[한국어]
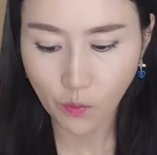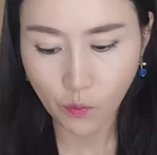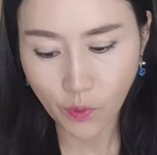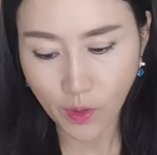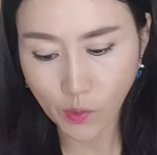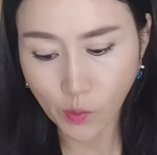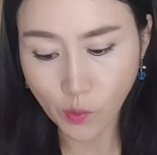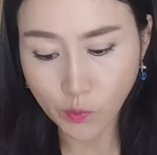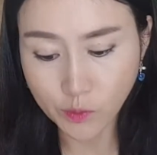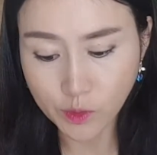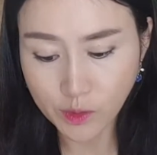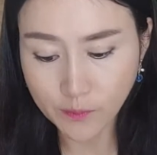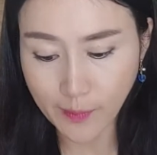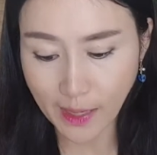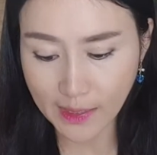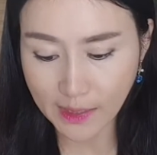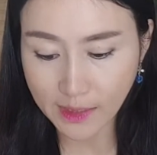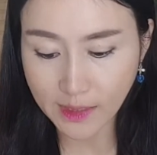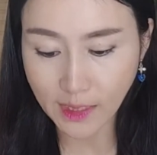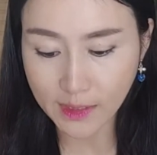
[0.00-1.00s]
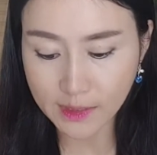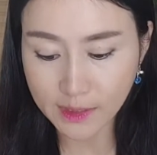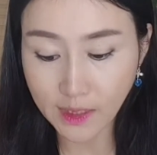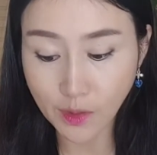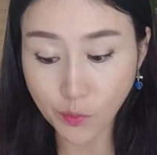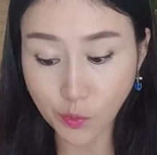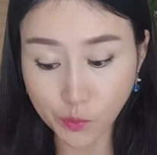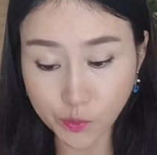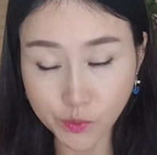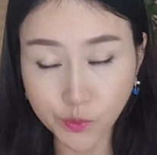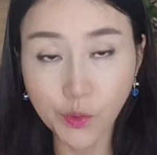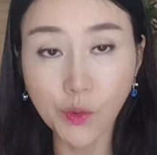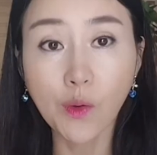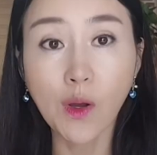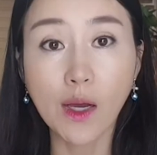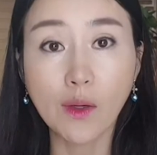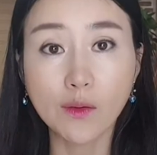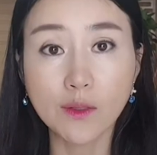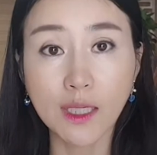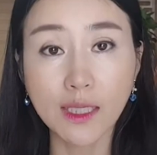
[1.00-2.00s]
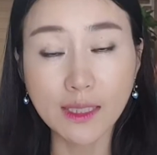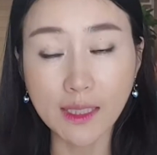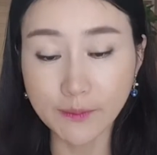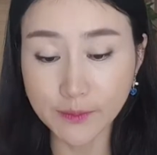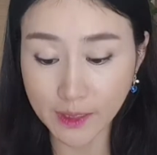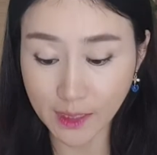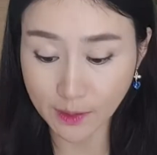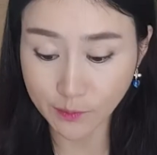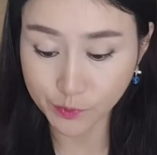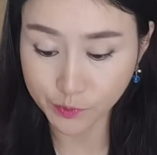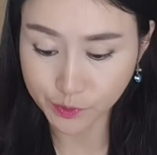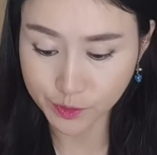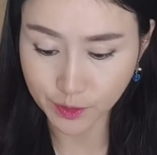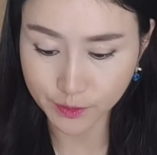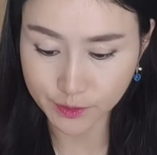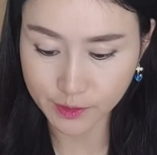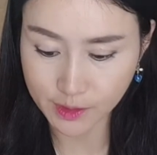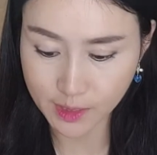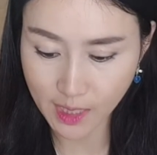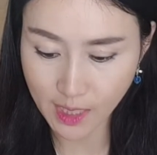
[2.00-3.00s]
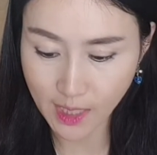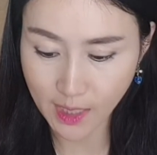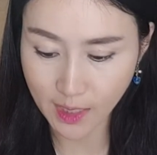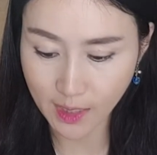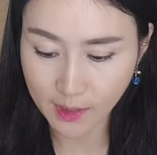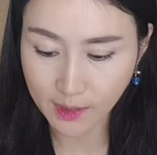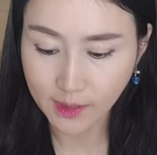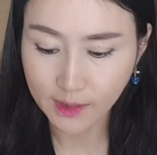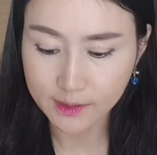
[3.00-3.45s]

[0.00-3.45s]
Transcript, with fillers: 외로움을 많이 타시나 보군요 하고 상담사가 물으셨을 때